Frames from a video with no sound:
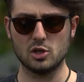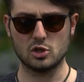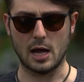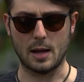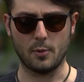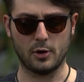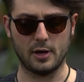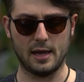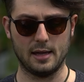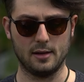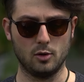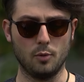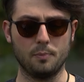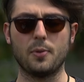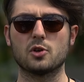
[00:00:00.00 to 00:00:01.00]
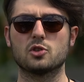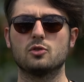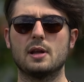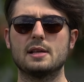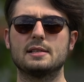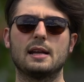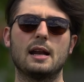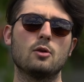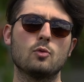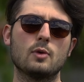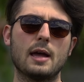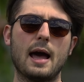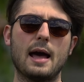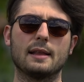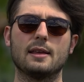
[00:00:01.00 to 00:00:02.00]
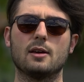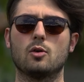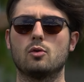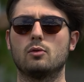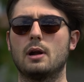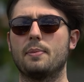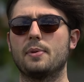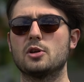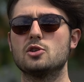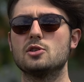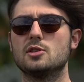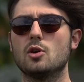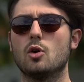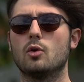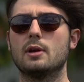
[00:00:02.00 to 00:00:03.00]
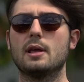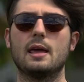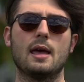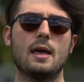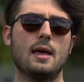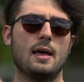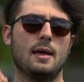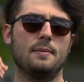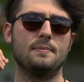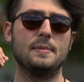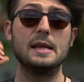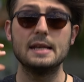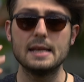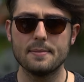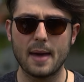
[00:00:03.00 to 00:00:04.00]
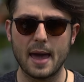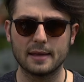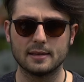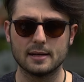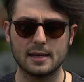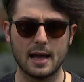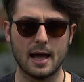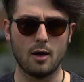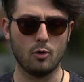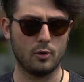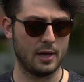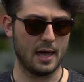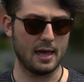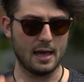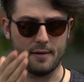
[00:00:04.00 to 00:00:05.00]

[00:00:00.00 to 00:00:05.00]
diciamo che non possono essere allungate con una precisione millimetrica, ok,